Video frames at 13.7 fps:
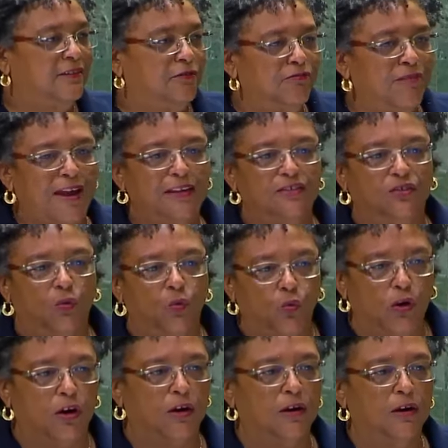ou de se voir
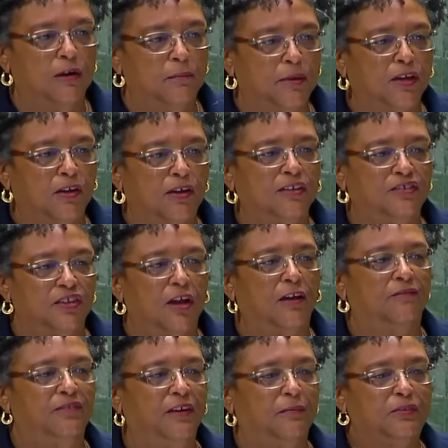refuser le droit
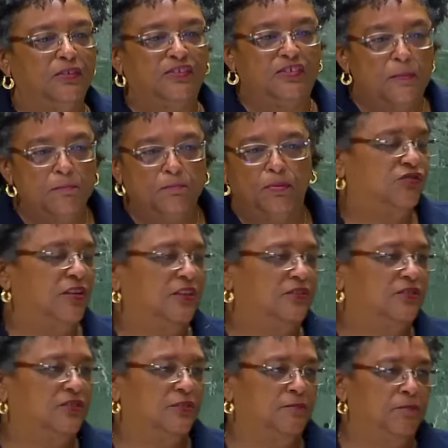de travailler
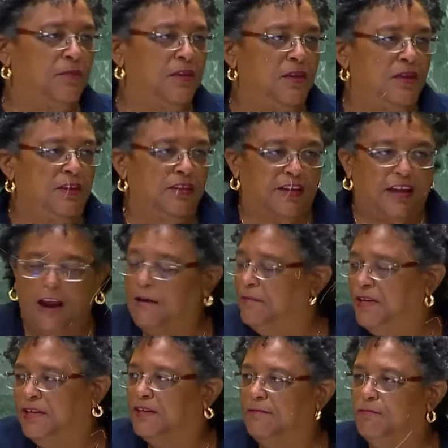simplement parce qu'ils ne peuvent
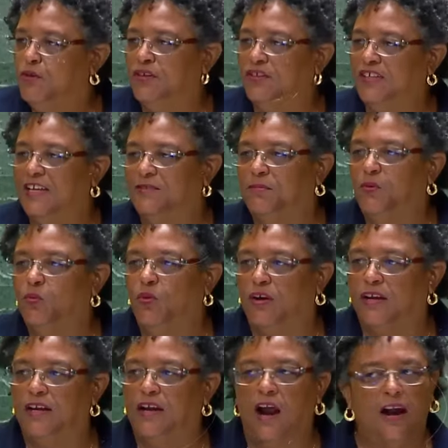pas se promener dans la rue.